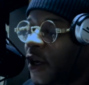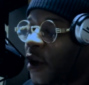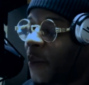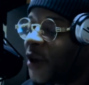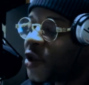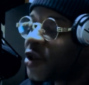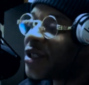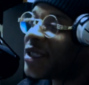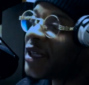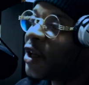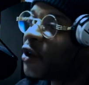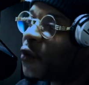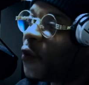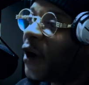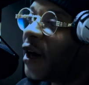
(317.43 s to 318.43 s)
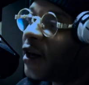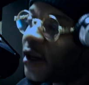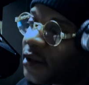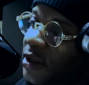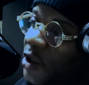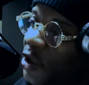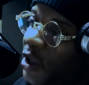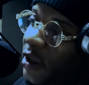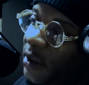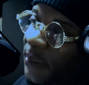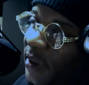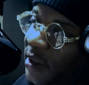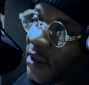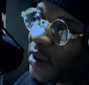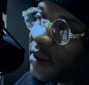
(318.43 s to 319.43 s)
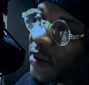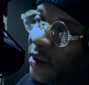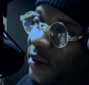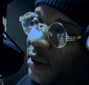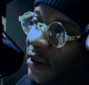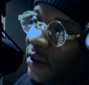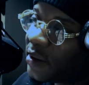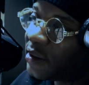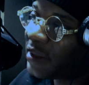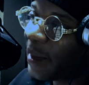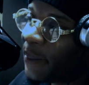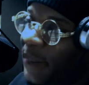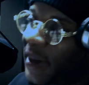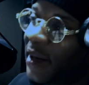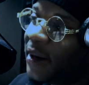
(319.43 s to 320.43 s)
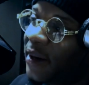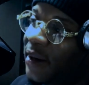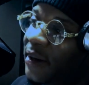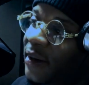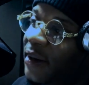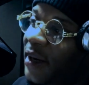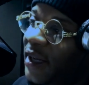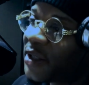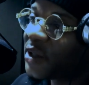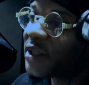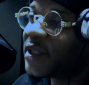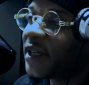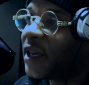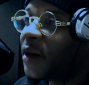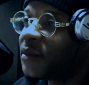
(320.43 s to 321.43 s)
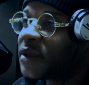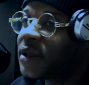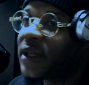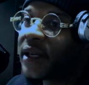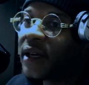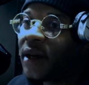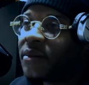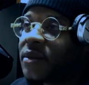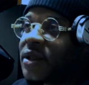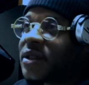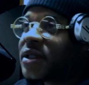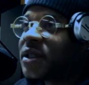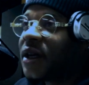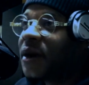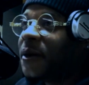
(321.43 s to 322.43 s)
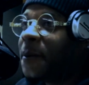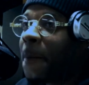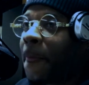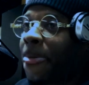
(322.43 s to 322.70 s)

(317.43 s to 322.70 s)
Comment tu te sens toi quand ce genre de personne t'appelle? Est-ce que c'est comme, c'est comme, tu te sens